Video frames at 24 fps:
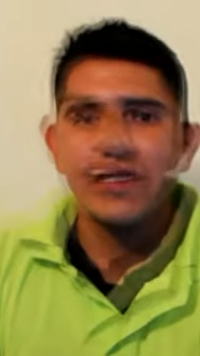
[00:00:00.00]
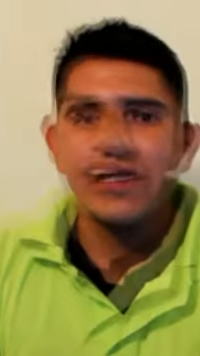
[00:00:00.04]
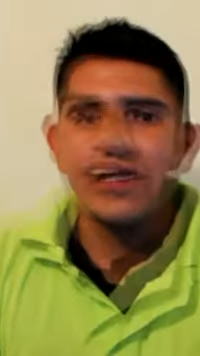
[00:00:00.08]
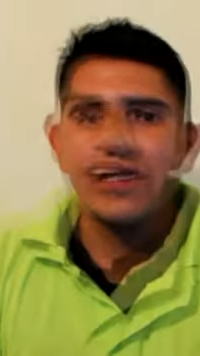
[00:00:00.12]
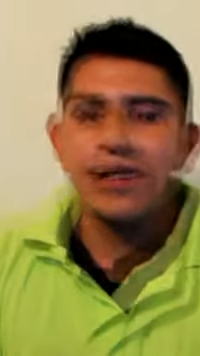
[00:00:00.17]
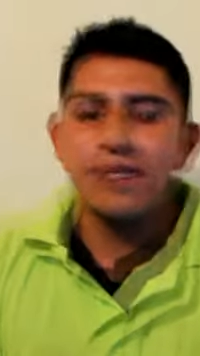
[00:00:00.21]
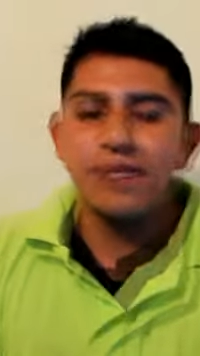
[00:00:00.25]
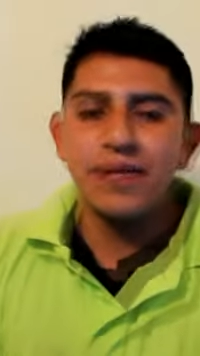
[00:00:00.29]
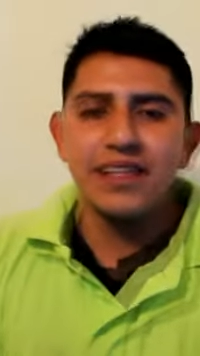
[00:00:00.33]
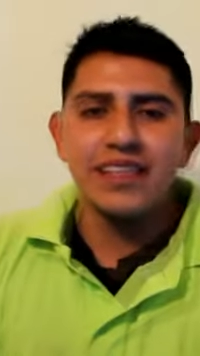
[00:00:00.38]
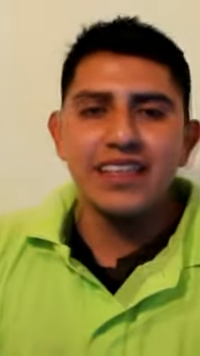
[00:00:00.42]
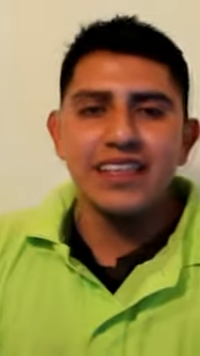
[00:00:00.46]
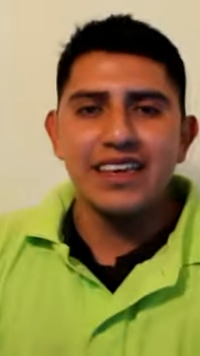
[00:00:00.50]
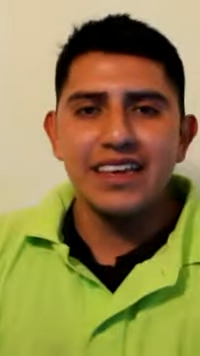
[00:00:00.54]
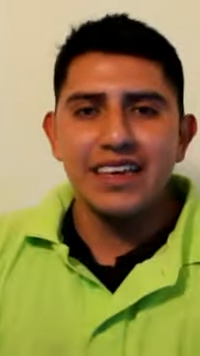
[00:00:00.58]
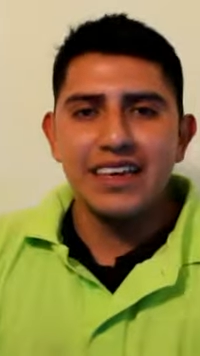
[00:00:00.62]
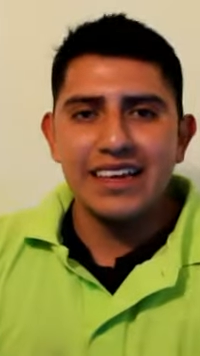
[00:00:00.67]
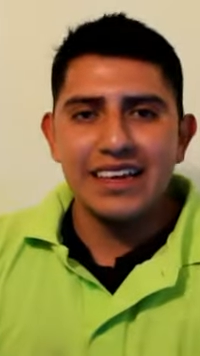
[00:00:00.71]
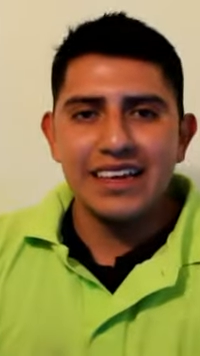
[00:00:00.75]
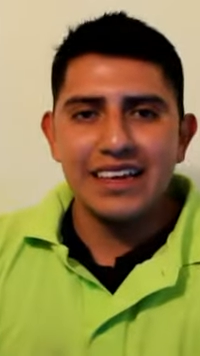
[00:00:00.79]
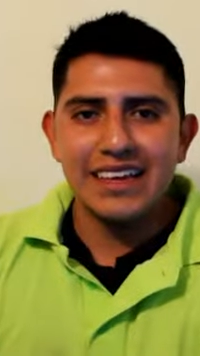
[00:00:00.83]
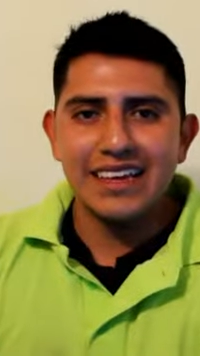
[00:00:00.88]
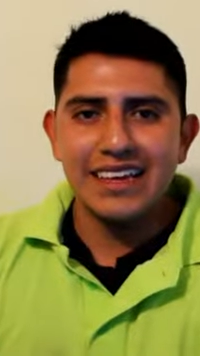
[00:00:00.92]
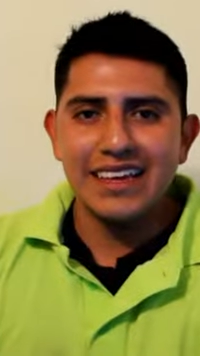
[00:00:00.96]
A
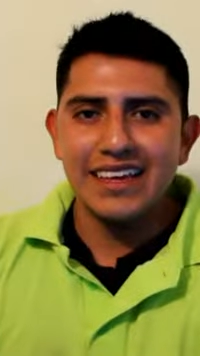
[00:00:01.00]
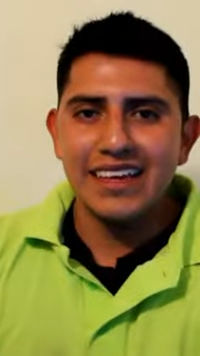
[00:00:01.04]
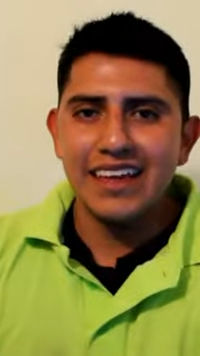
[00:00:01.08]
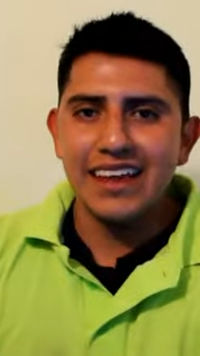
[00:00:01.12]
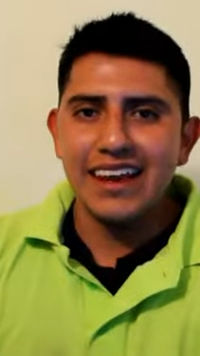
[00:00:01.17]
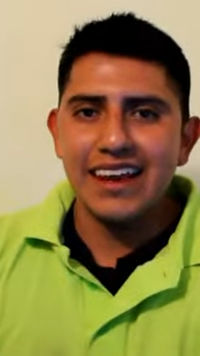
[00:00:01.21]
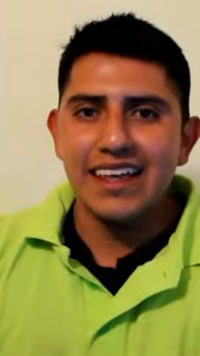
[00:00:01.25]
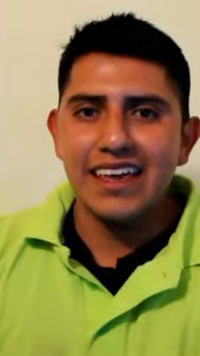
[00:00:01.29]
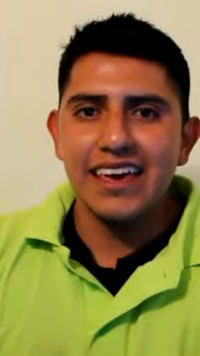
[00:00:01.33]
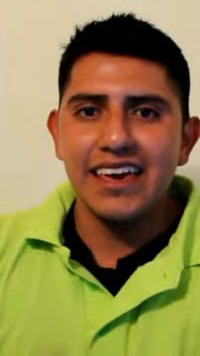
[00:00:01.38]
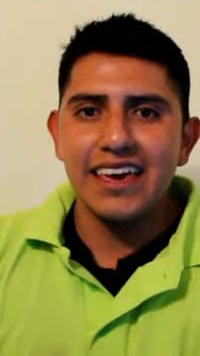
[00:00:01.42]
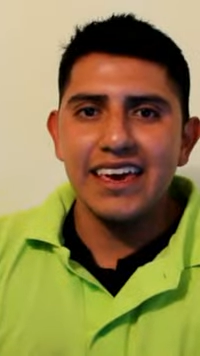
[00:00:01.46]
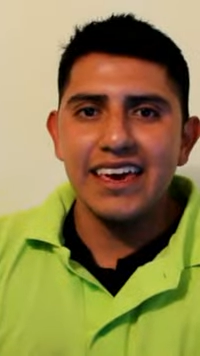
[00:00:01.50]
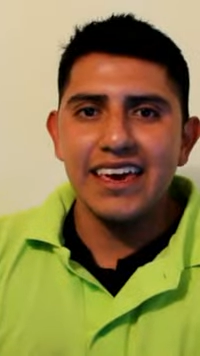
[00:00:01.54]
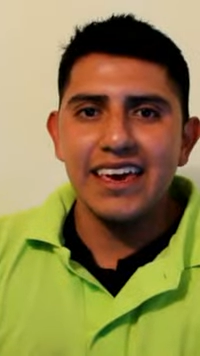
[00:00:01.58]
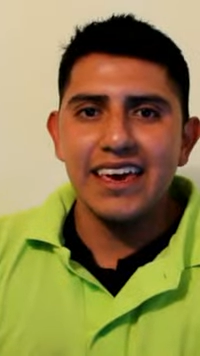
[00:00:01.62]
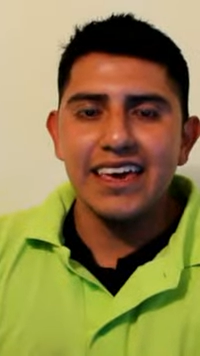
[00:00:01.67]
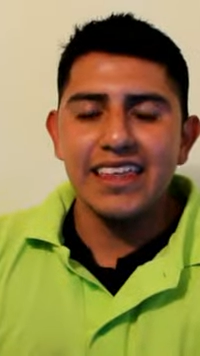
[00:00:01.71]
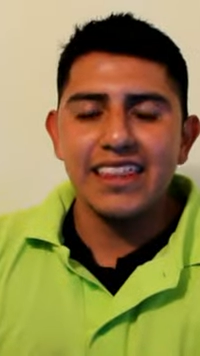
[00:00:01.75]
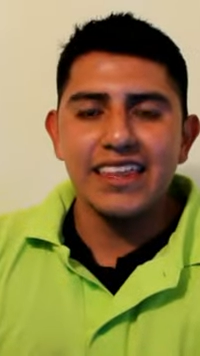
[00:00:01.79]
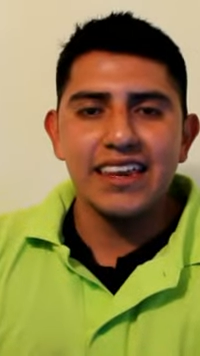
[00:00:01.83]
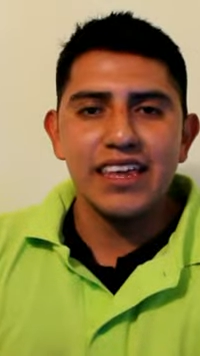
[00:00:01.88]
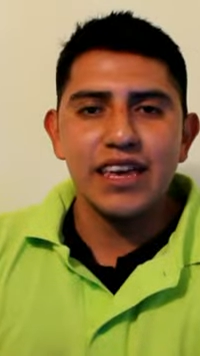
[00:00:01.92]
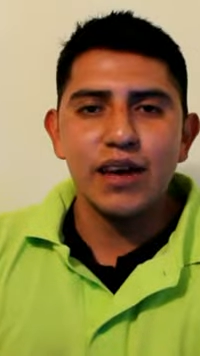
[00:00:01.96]
Mati
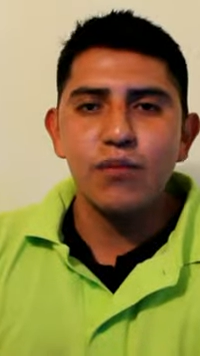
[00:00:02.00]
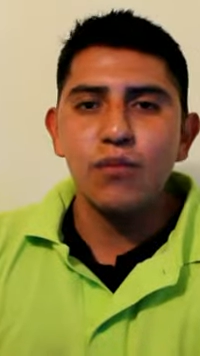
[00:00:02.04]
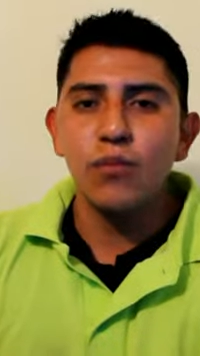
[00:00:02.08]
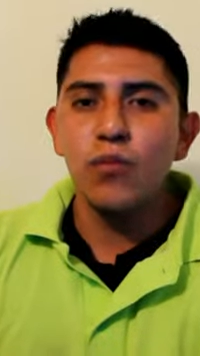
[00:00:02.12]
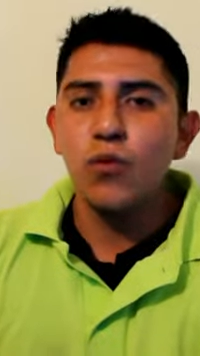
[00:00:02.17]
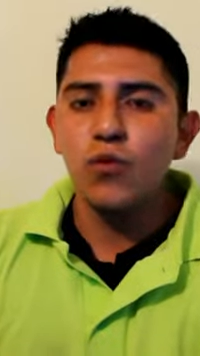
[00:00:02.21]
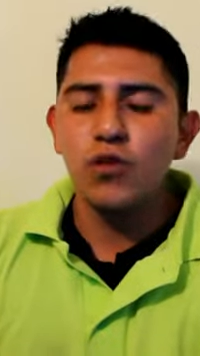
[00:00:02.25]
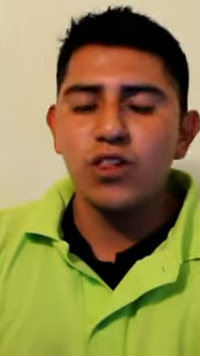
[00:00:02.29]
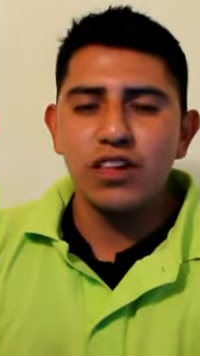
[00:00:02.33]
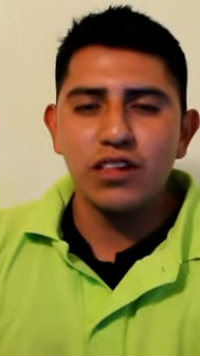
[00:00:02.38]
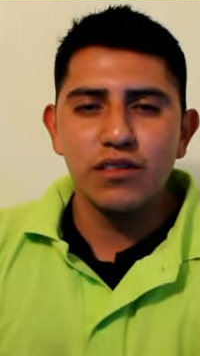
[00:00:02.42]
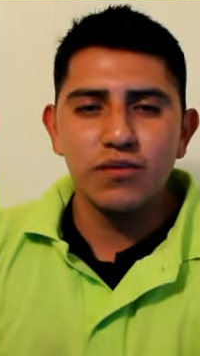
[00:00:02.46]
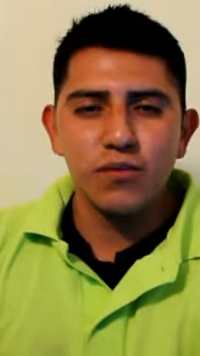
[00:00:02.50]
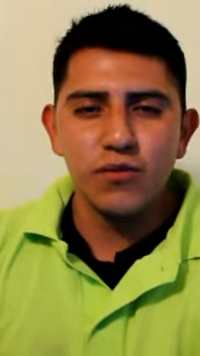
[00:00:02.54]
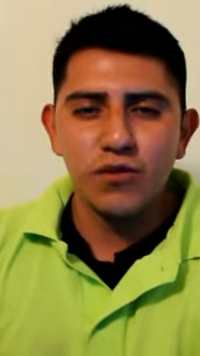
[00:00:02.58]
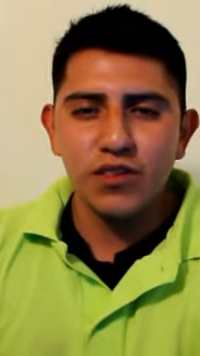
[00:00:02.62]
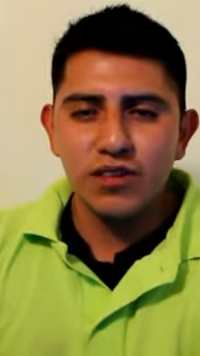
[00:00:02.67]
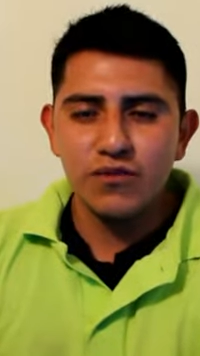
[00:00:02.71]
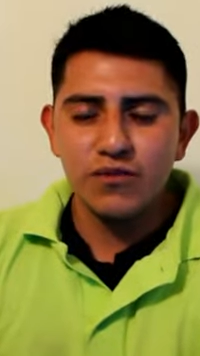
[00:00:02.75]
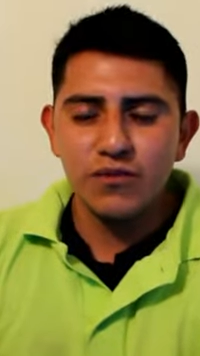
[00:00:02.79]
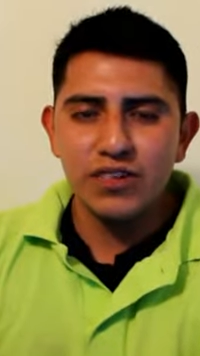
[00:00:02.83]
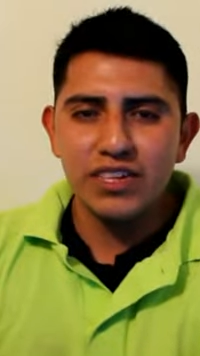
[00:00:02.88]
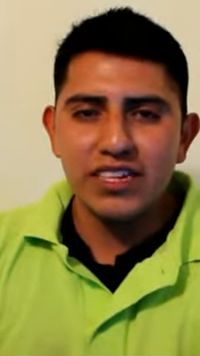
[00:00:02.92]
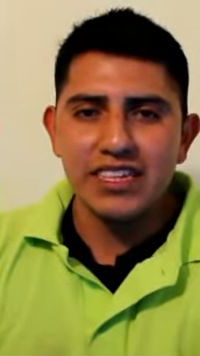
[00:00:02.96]
le diría muchas,
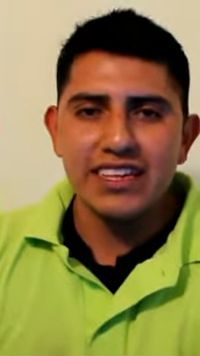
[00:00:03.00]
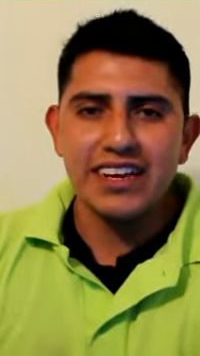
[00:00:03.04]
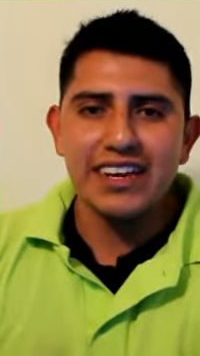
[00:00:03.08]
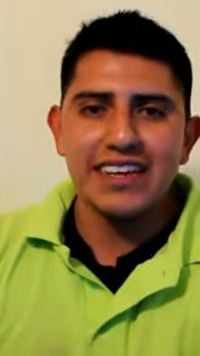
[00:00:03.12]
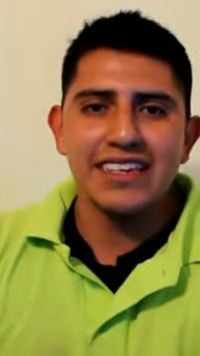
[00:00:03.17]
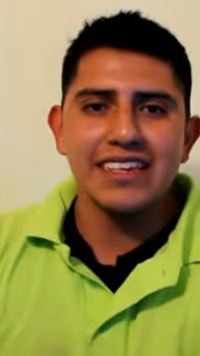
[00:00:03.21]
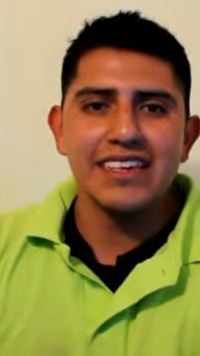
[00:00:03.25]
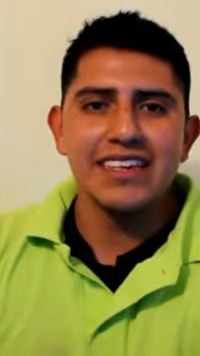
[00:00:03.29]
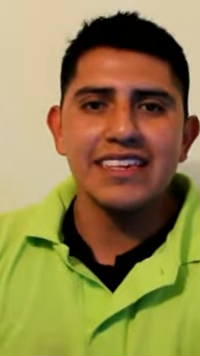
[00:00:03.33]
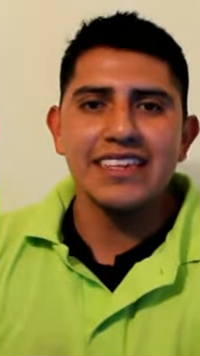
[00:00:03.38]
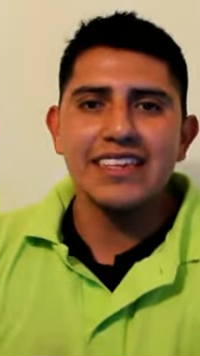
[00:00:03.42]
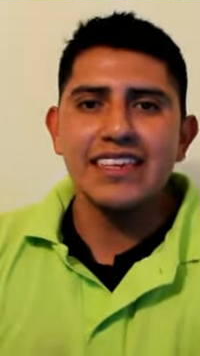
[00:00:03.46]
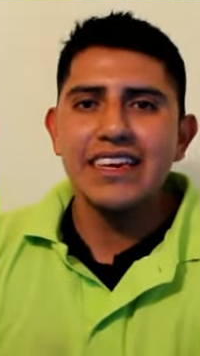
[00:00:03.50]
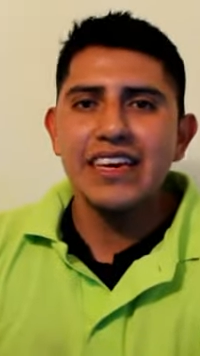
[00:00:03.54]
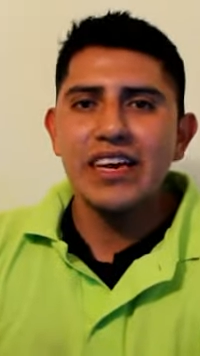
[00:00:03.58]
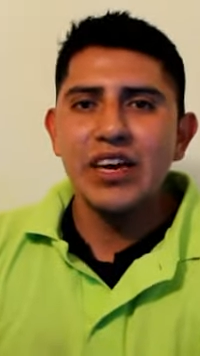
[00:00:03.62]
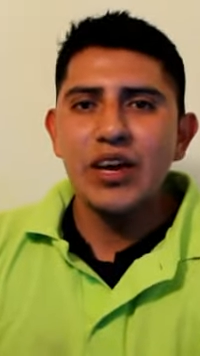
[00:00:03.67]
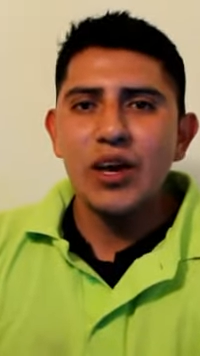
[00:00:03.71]
muchas, muchas gracias